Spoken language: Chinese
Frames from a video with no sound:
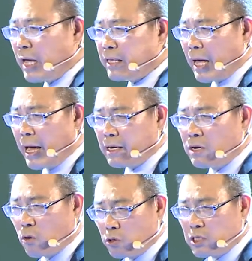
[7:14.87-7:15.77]
台哪一
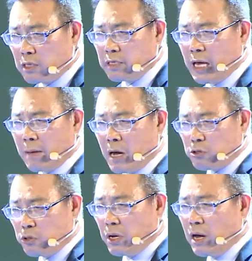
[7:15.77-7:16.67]
个公司？亚马
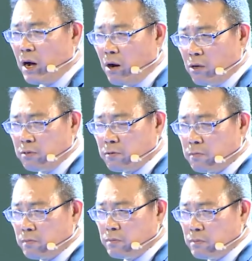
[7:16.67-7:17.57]
逊也好，
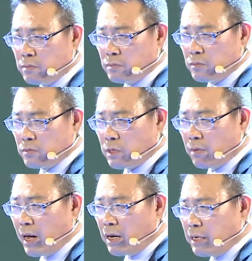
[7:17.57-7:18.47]

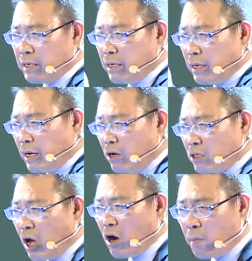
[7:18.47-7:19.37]
对吗？还有
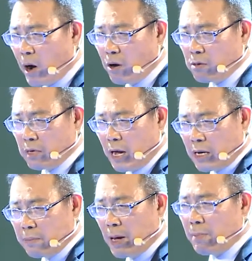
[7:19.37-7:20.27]
淘宝、
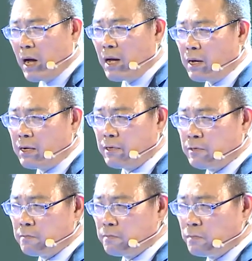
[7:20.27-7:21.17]
阿里巴巴，
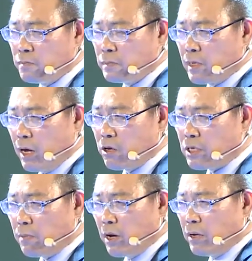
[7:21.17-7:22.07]
还有
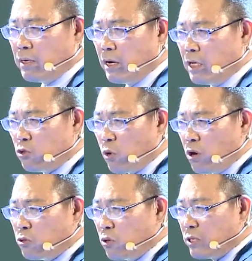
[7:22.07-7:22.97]
什么很多
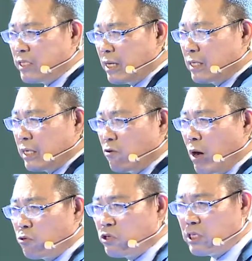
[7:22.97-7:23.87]
很多的这样的一个
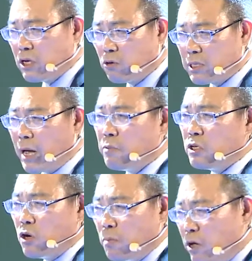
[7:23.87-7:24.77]
网络行销，他们
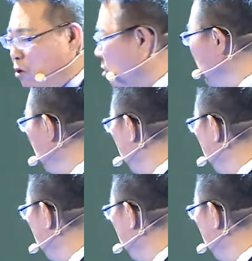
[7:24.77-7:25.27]
有没有